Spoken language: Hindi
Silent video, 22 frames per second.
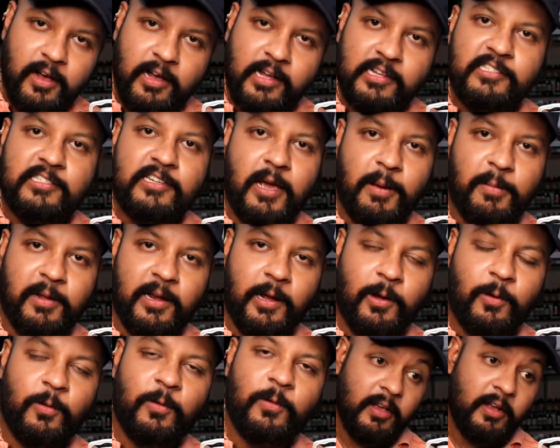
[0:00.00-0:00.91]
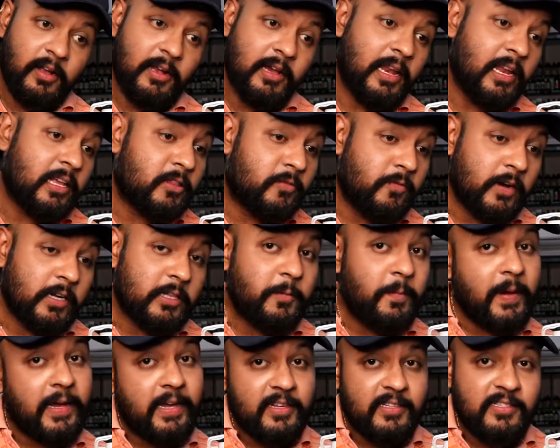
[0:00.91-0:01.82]
अच्छा बनाओ गलत
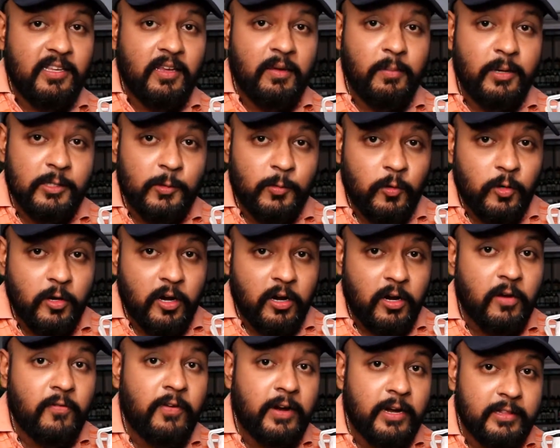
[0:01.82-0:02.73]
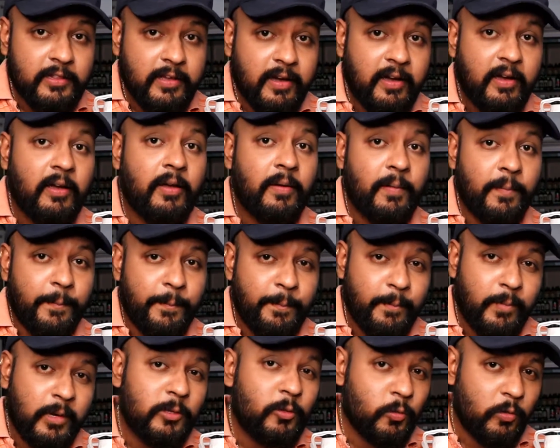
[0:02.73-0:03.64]
वक्त पे किसी की मजबूरियों का फायदा
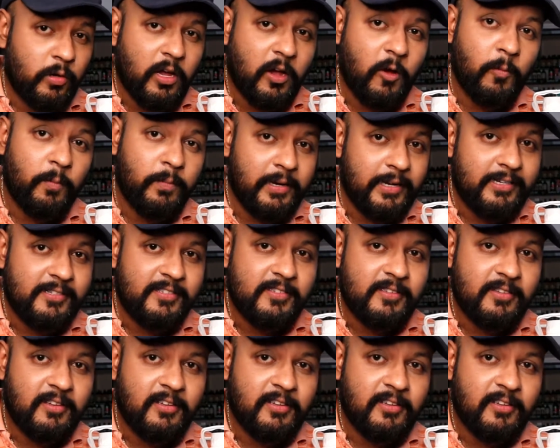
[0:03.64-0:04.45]
मत उठाओ प्लीज